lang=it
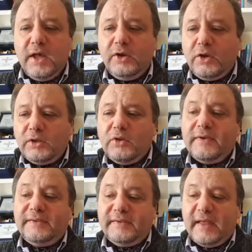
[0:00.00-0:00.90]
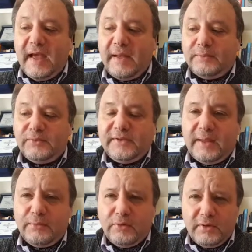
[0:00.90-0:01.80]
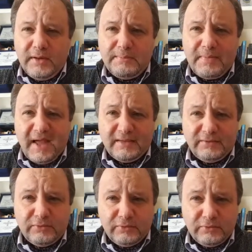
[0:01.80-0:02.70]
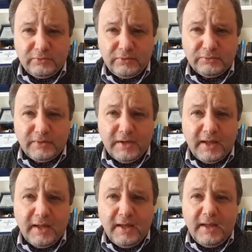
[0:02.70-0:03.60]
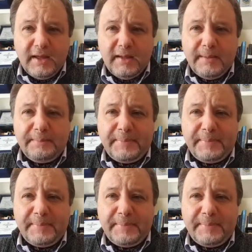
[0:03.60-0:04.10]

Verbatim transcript: Noi dove stiamo? Stiamo in mezzo, in un eh,